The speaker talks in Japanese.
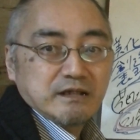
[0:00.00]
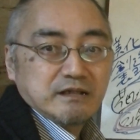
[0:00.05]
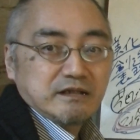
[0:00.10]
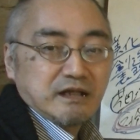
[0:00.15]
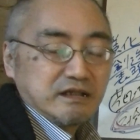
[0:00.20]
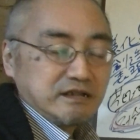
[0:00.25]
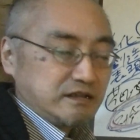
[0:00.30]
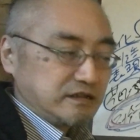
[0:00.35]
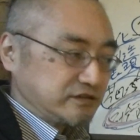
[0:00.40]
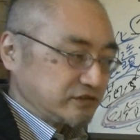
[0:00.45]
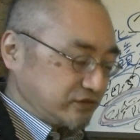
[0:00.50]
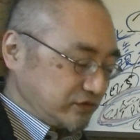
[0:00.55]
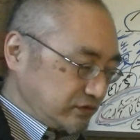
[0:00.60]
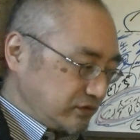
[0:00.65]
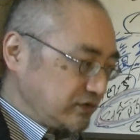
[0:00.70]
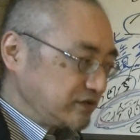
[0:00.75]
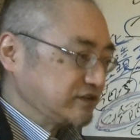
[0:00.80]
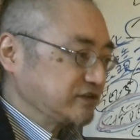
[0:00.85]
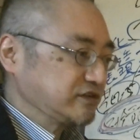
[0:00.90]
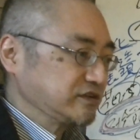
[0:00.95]
何かす
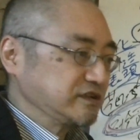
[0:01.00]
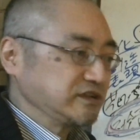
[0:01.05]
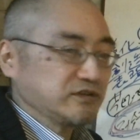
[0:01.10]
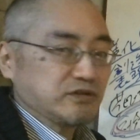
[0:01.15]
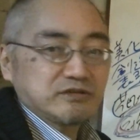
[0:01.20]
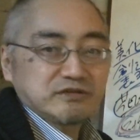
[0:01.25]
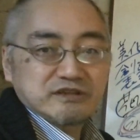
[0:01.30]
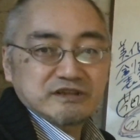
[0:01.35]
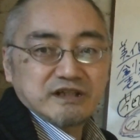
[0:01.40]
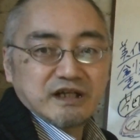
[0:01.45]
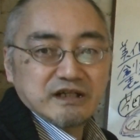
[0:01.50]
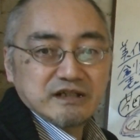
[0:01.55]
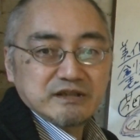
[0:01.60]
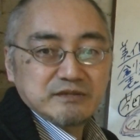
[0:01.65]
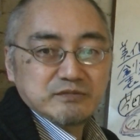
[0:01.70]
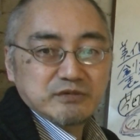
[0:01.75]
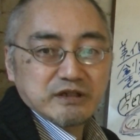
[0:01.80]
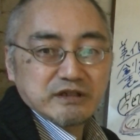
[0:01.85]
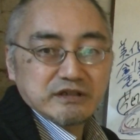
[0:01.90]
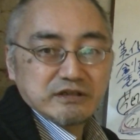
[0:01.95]
ごい次の時代に
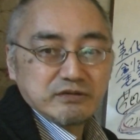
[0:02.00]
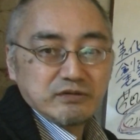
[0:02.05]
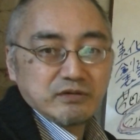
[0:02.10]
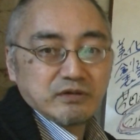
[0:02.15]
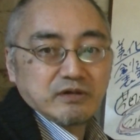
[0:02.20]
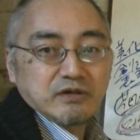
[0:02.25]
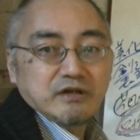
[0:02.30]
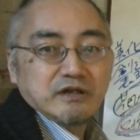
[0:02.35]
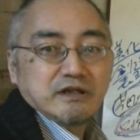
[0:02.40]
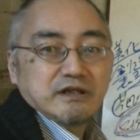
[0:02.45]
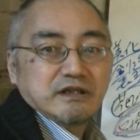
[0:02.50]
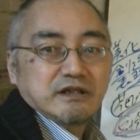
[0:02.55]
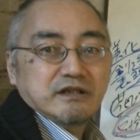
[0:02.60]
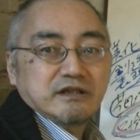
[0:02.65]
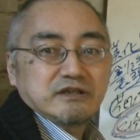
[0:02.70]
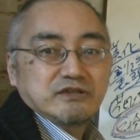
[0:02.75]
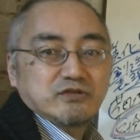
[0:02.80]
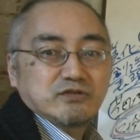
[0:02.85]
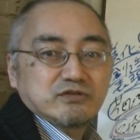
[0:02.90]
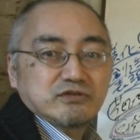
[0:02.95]
向けての
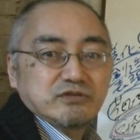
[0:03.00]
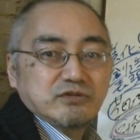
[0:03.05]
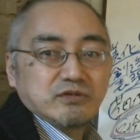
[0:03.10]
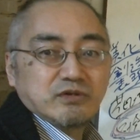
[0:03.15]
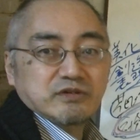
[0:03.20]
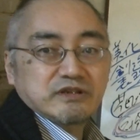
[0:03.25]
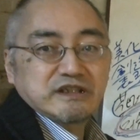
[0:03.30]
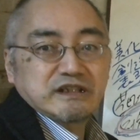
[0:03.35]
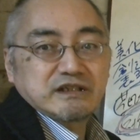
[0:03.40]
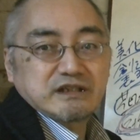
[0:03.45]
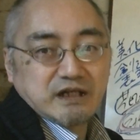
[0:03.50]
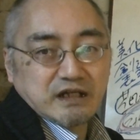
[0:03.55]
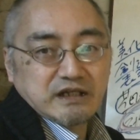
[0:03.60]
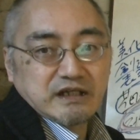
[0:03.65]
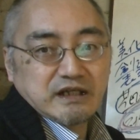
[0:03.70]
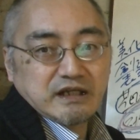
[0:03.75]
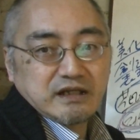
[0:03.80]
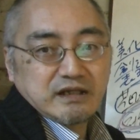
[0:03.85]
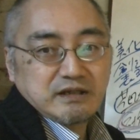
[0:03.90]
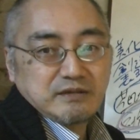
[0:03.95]
一つのきっか
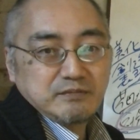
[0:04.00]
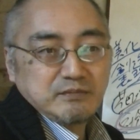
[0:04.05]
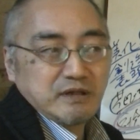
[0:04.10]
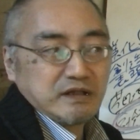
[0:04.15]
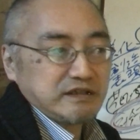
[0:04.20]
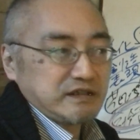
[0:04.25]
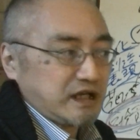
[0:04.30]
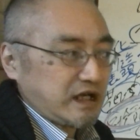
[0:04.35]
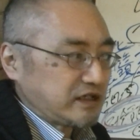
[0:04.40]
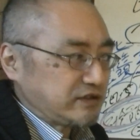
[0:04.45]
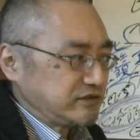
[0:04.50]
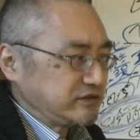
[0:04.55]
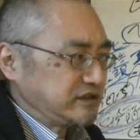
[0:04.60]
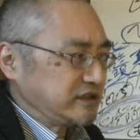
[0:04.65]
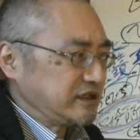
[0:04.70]
けまあ逆に